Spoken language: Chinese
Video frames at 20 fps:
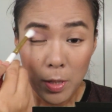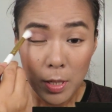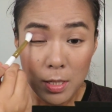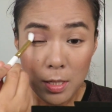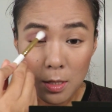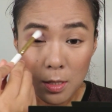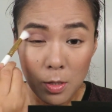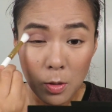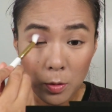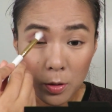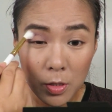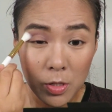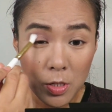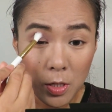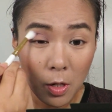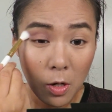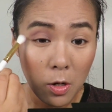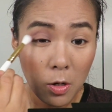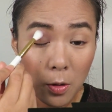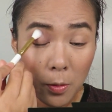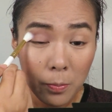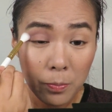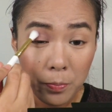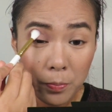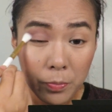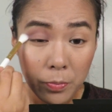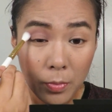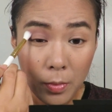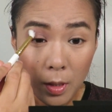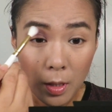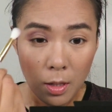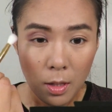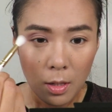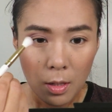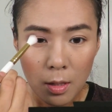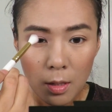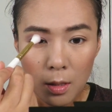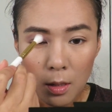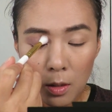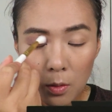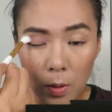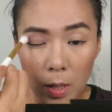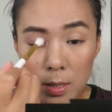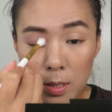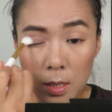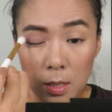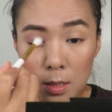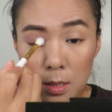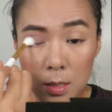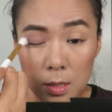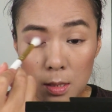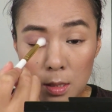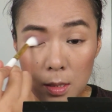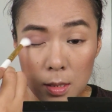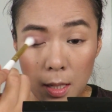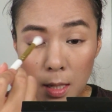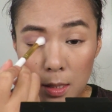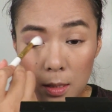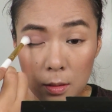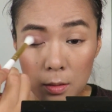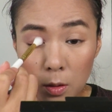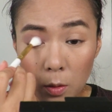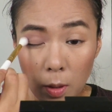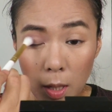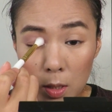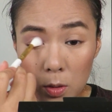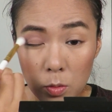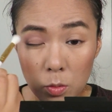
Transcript: 每次有的时候画这个紫色眼影的话，